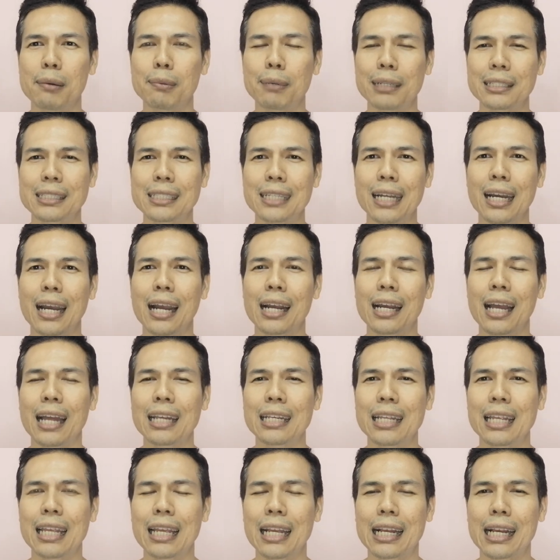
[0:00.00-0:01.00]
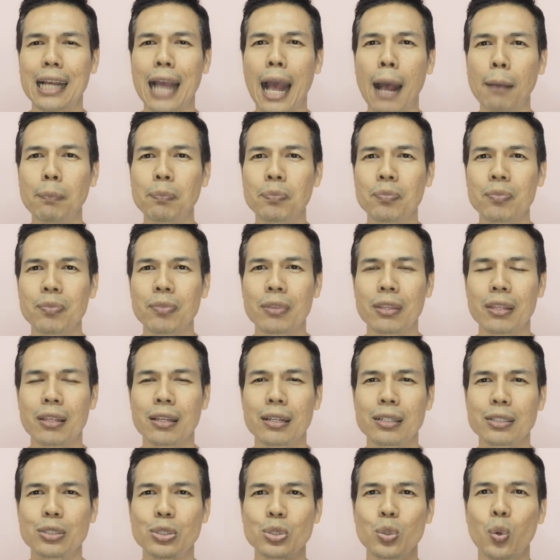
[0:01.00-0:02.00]
มาเจอกันอีกกับ
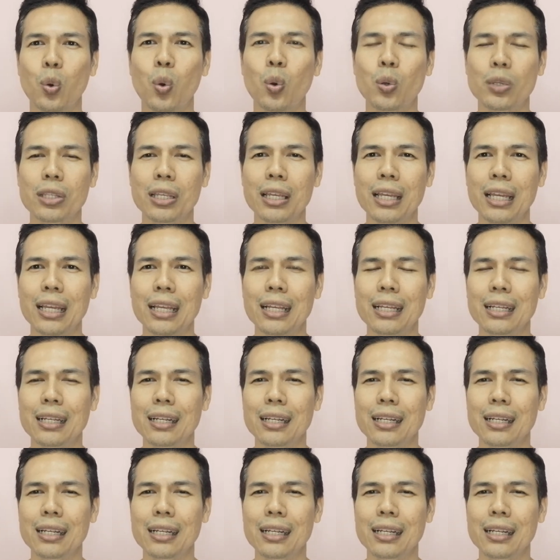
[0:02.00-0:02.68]
สูตรที่